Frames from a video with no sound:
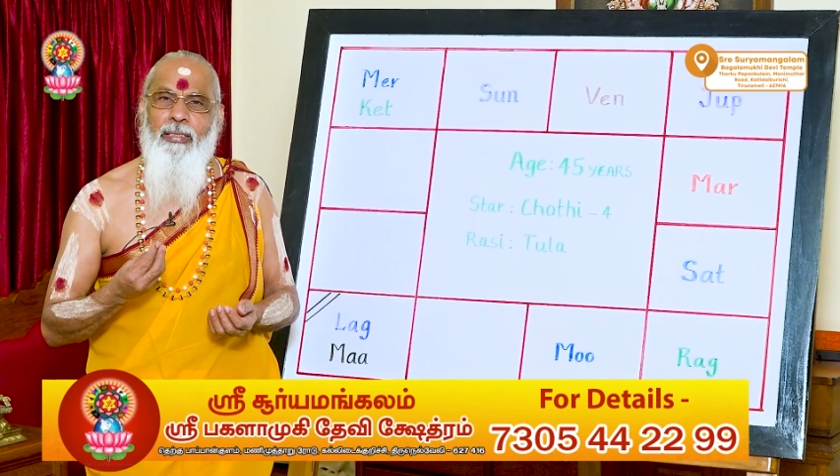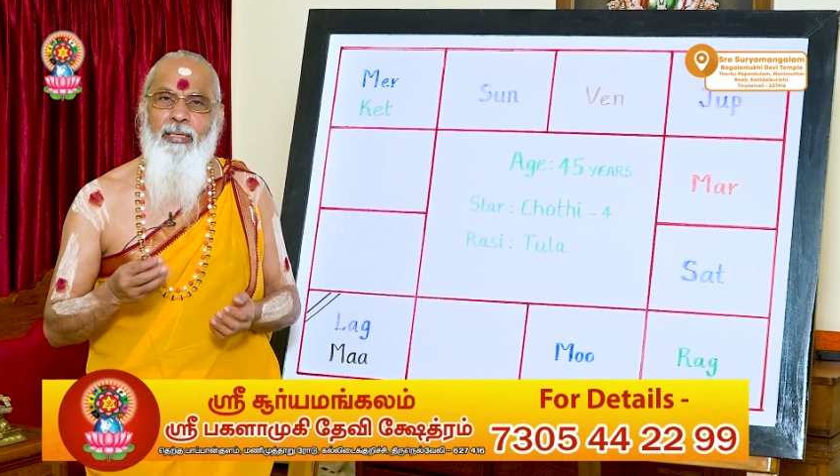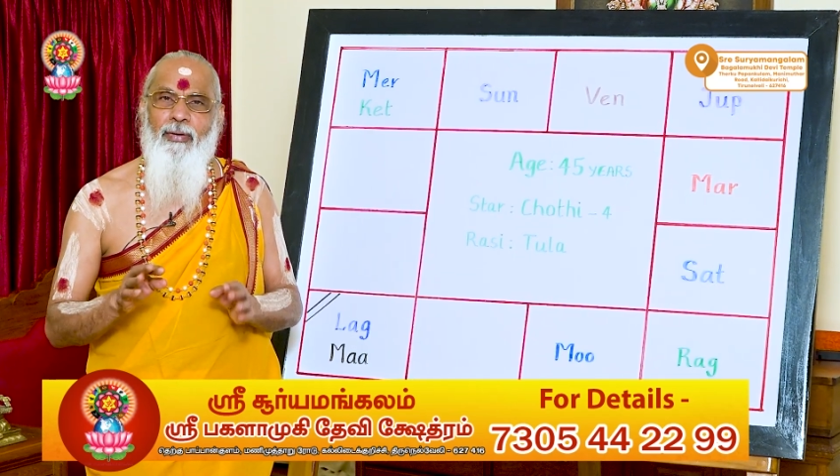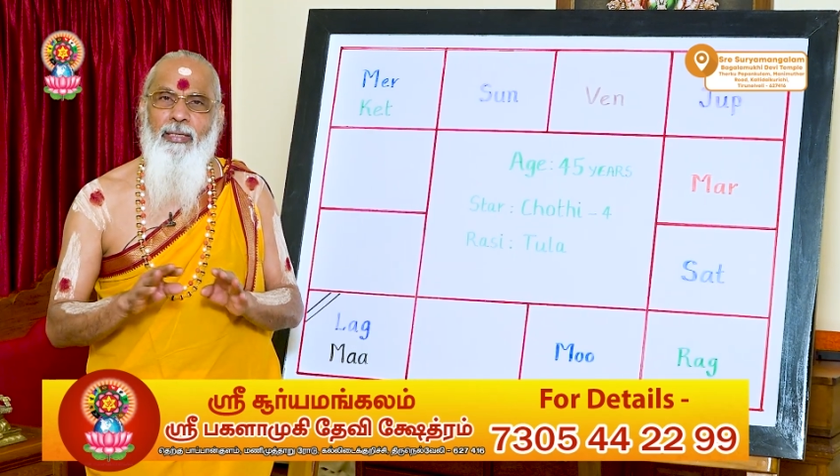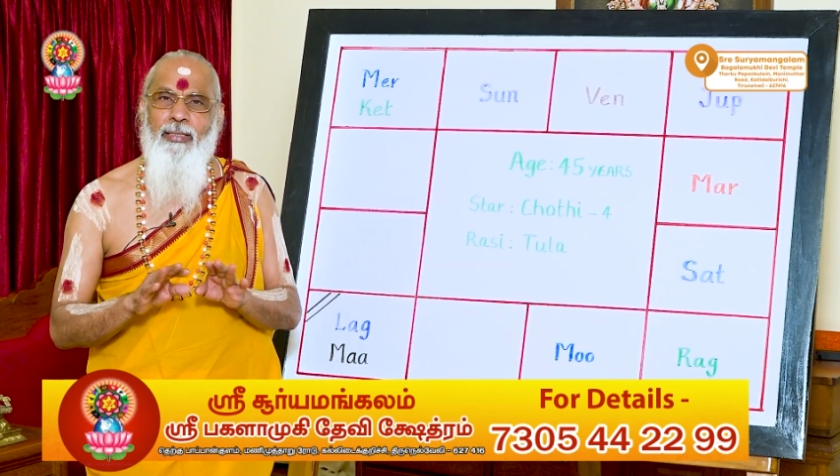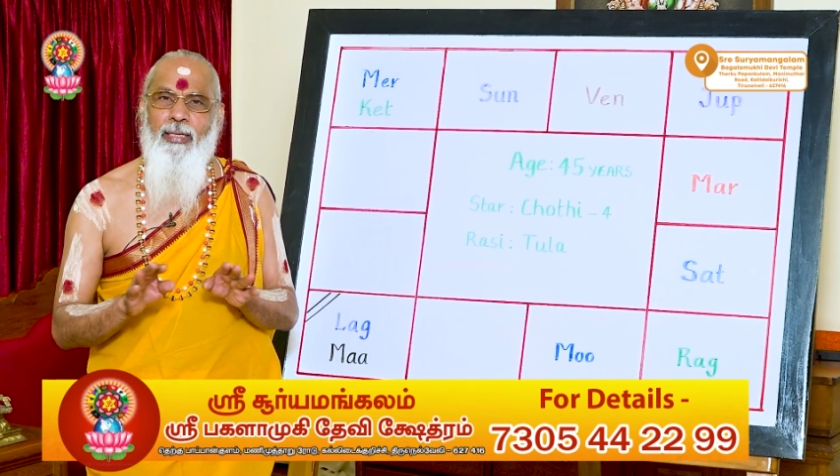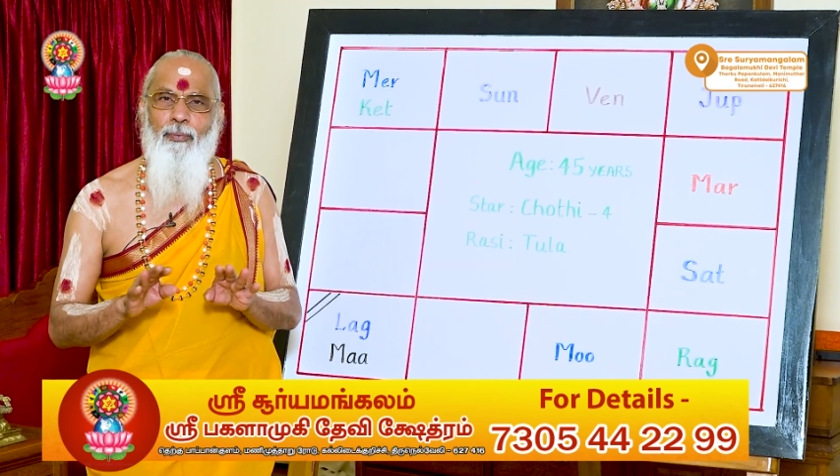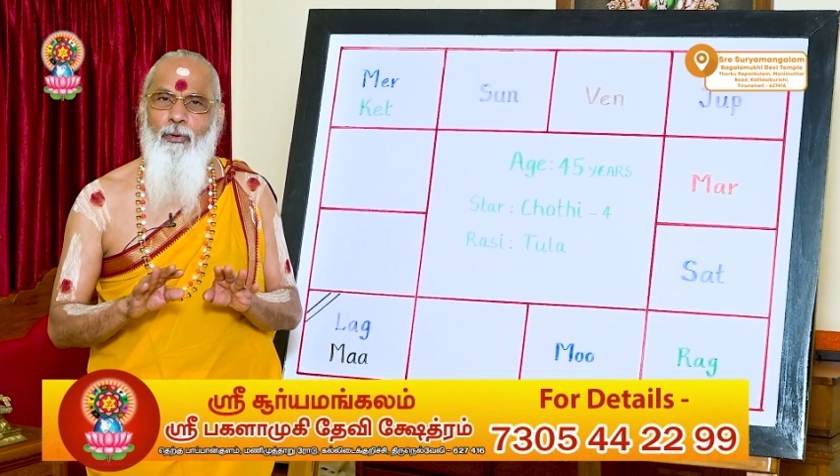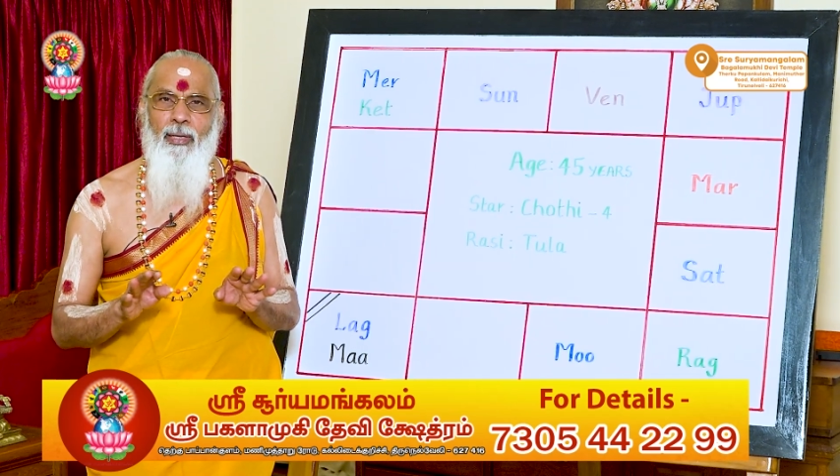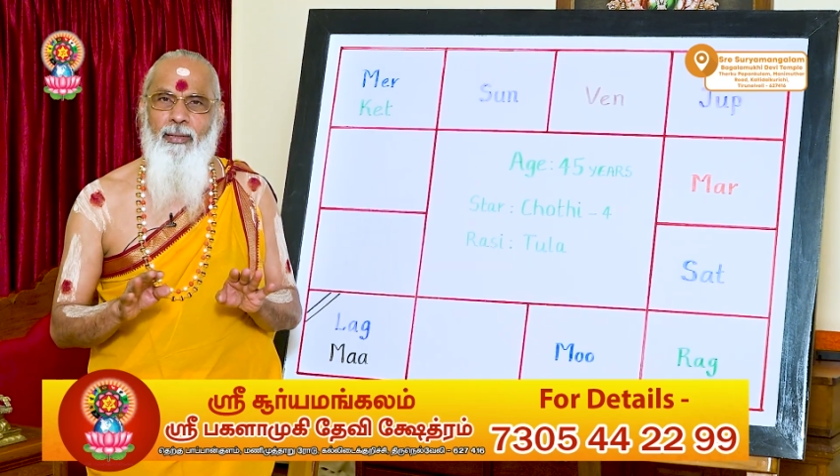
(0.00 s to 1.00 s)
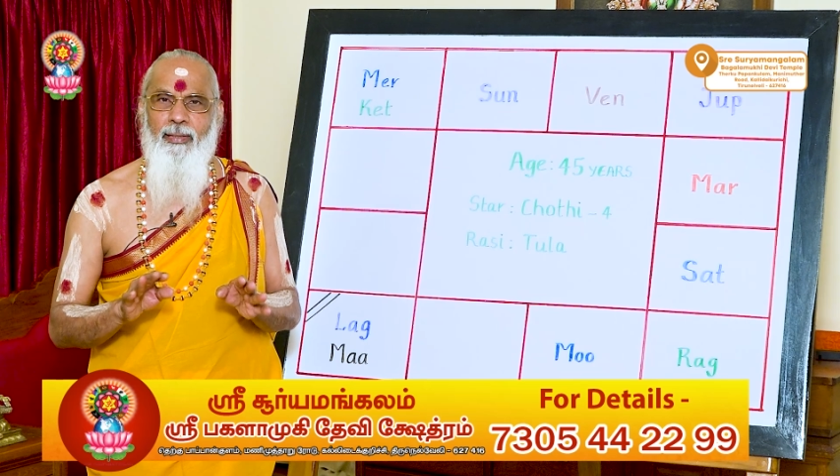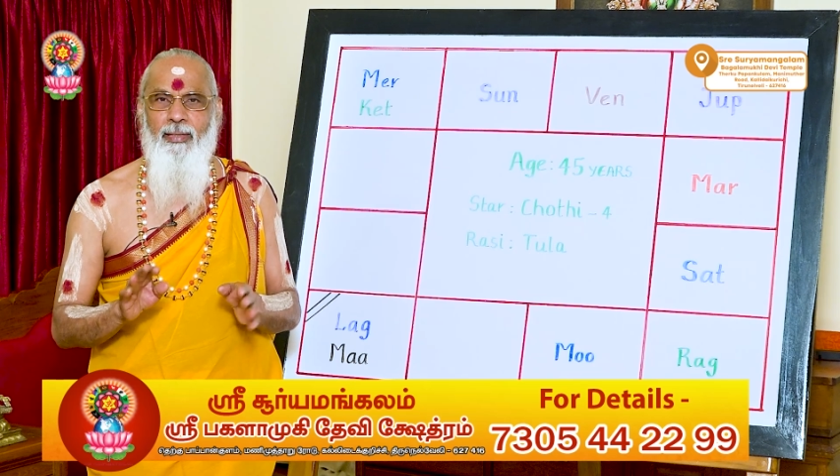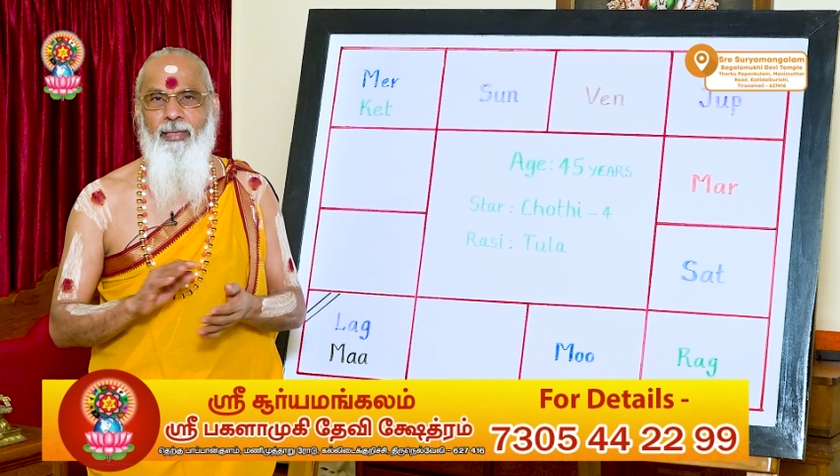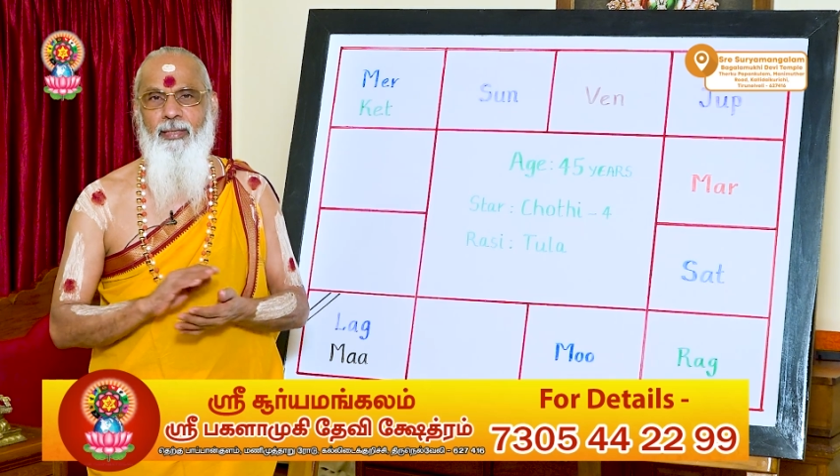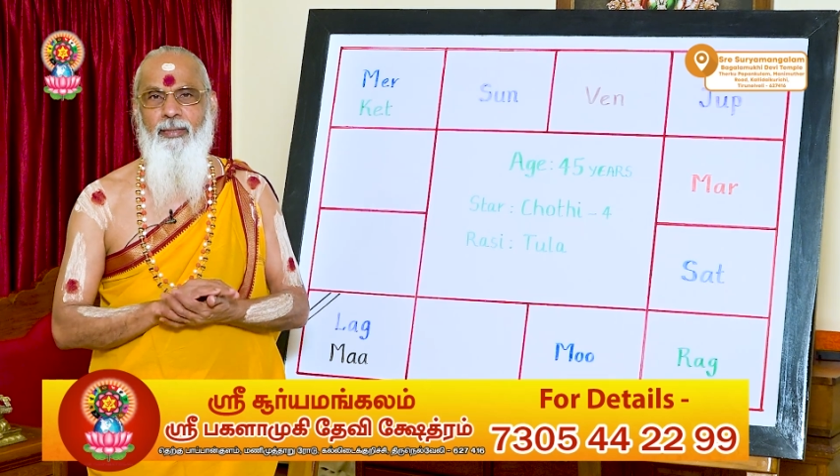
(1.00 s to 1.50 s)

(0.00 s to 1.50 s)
படித்தவன்கிட்ட போகாதீங்க